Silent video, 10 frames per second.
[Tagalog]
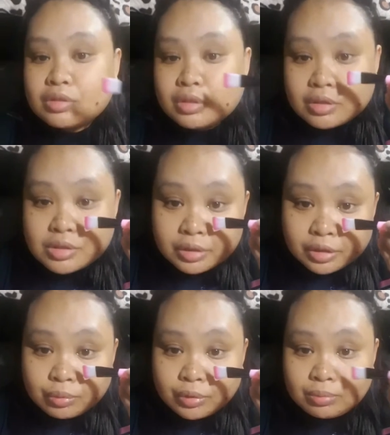So, I'll
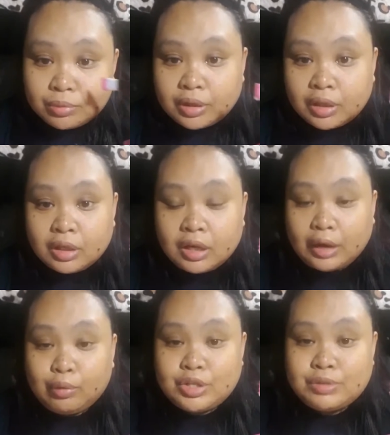start with muna.
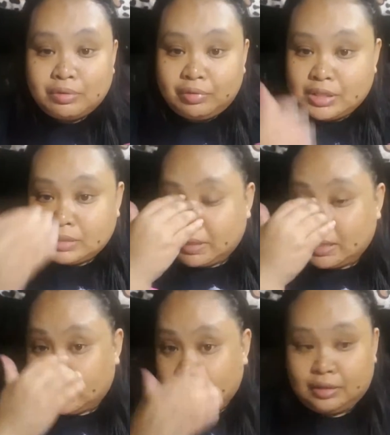I wash my face
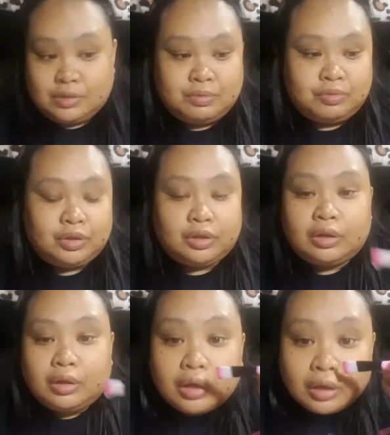pala guys
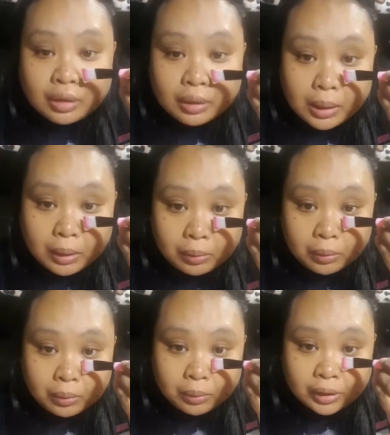before
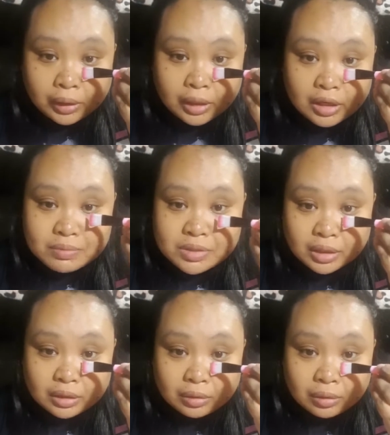ako naghanap
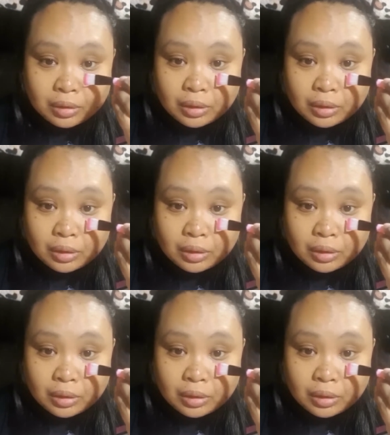sa inyo.